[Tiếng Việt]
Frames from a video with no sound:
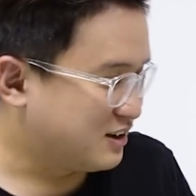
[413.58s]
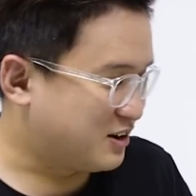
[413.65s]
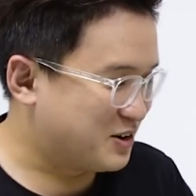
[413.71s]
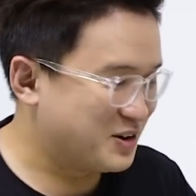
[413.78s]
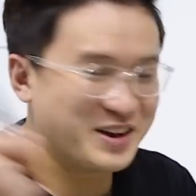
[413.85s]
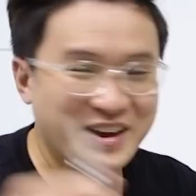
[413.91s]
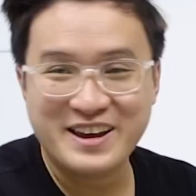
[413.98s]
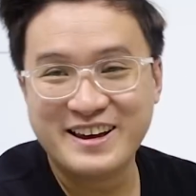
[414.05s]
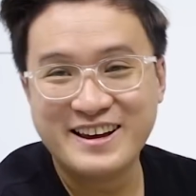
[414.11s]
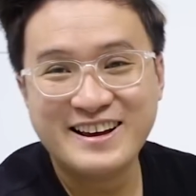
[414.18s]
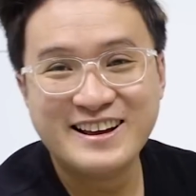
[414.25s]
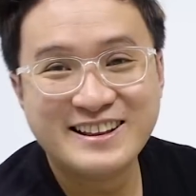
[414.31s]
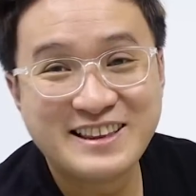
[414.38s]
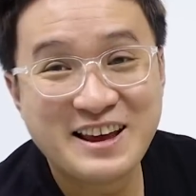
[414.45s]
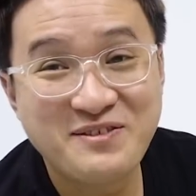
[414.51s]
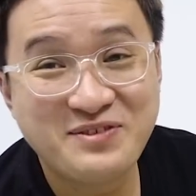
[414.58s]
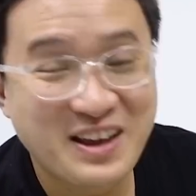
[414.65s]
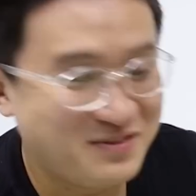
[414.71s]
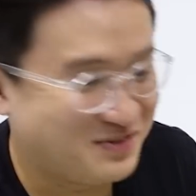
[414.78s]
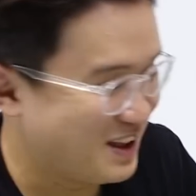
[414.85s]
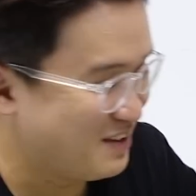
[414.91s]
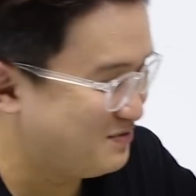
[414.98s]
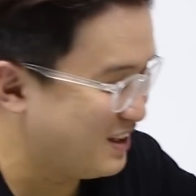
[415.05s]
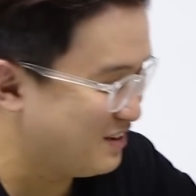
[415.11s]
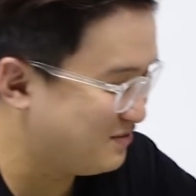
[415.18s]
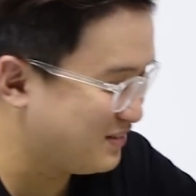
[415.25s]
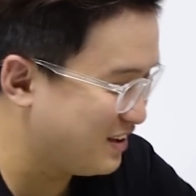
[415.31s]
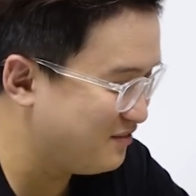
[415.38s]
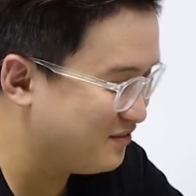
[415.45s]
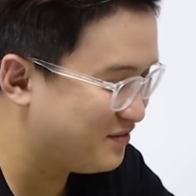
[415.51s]
ôi tiếp tiếp tiếp tiếp
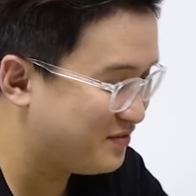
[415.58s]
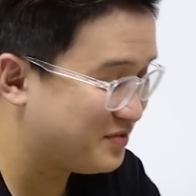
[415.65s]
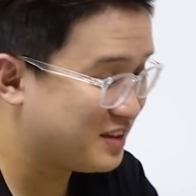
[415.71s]
tiếp